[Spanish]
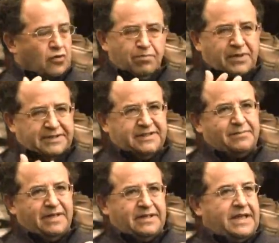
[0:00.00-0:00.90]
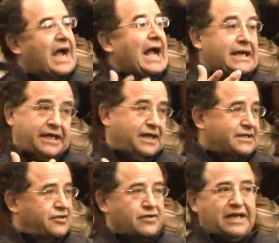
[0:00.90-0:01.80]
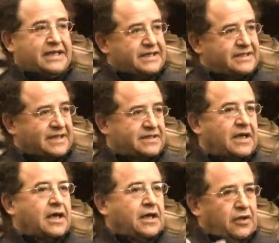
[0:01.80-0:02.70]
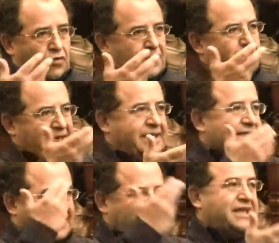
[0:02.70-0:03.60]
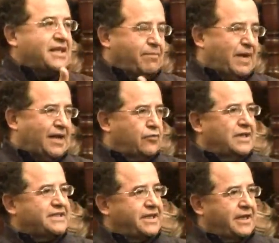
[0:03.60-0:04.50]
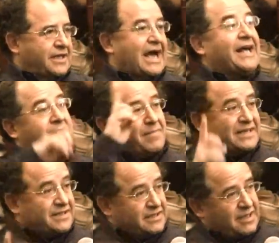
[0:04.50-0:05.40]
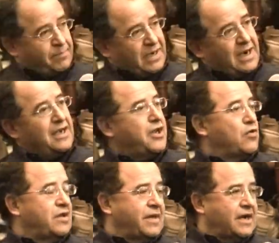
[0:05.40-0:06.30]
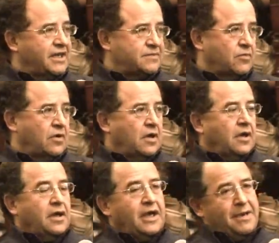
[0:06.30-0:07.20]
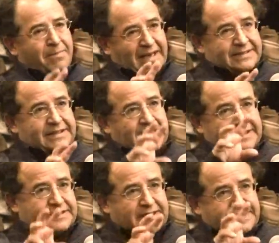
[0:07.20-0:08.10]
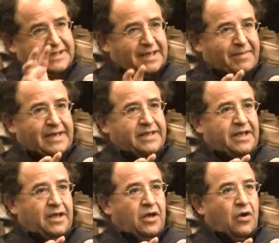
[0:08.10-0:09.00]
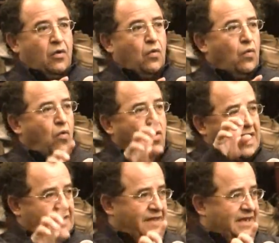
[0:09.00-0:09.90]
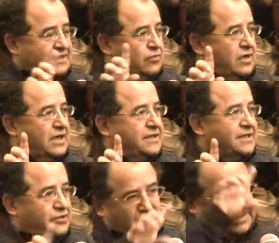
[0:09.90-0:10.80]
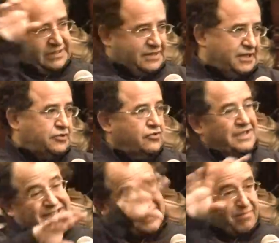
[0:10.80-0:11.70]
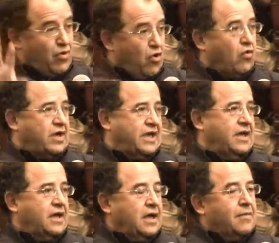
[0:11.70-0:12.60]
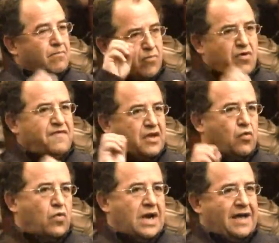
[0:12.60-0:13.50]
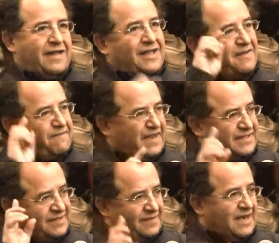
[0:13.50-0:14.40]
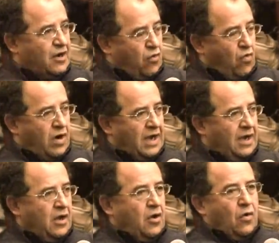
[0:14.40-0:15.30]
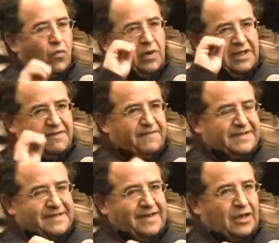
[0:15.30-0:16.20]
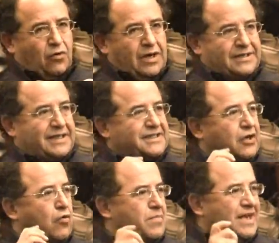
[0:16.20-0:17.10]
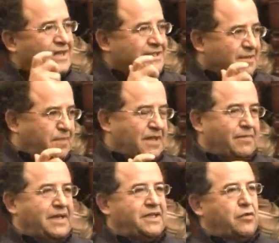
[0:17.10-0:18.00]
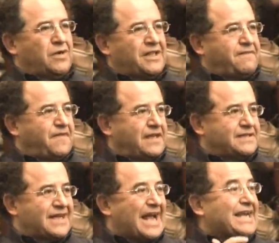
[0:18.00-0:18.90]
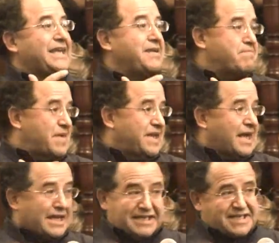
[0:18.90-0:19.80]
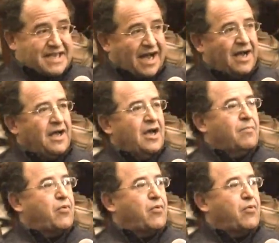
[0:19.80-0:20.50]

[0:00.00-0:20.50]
son precisamente antinacionalistas y obviamente están interpelando a la izquierda, además de interpelar al neoliberalismo. El MAS es sencillamente una de las organizaciones dentro de este bloque muy vinculada a la defensa de la coca, una defensa de la coca que se convierte rápidamente en una defensa antiimperialista,